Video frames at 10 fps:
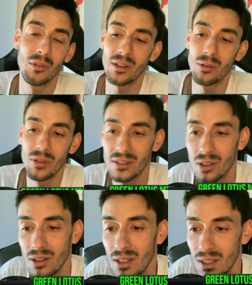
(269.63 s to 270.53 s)

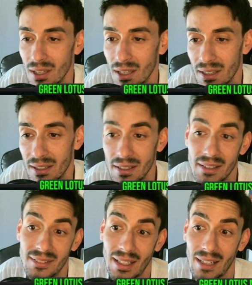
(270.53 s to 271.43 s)
incluyendo eh,
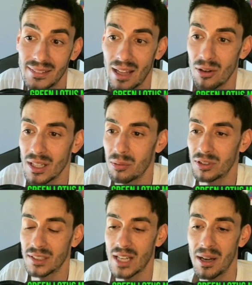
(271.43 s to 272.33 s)
este arrastrador del
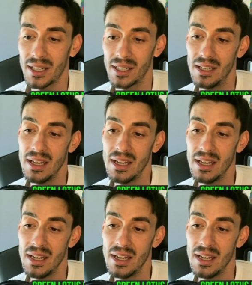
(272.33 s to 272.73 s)
bosque salvaje.